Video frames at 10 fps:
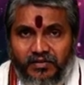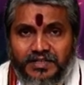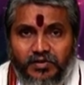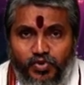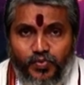దైవ
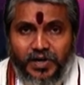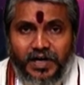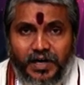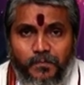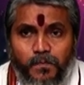
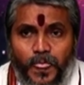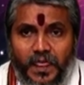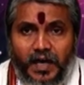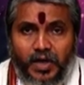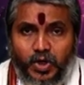స్వరూపంగా
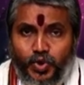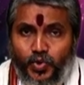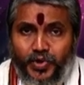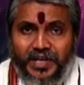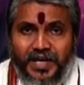ఆ యొక్క
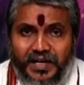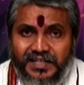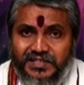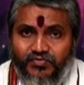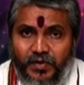
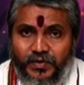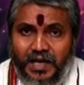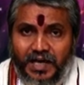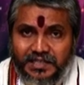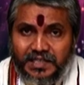సూర్యనారాయణ
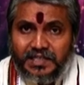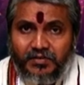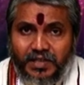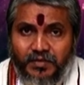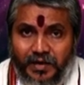స్వామిని
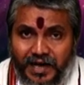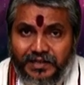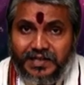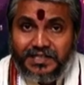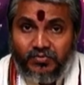అర్చించడం అనేది
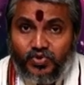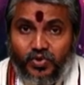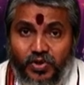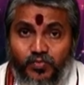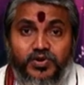భారతీయ
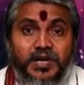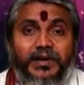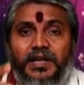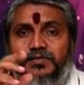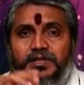సంస్కృతిలో
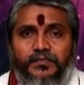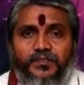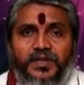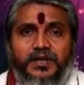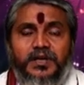ముఖ్యమైన అంశం
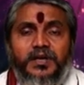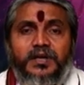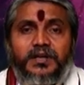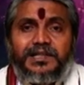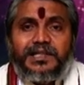
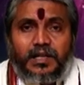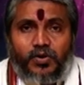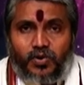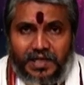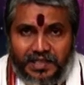
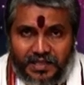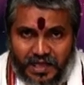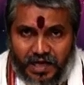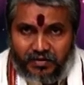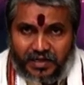నిత్యంలో కూడా
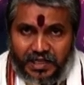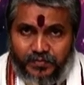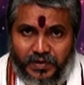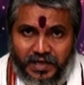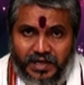
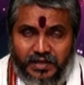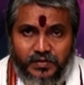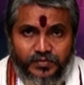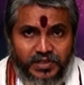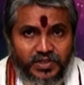సంధ్యావందనాది
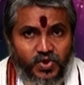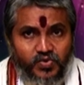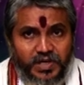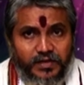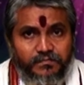ప్రక్రియలు
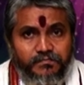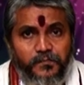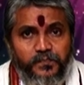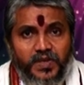చేస్తూ ఉంటారు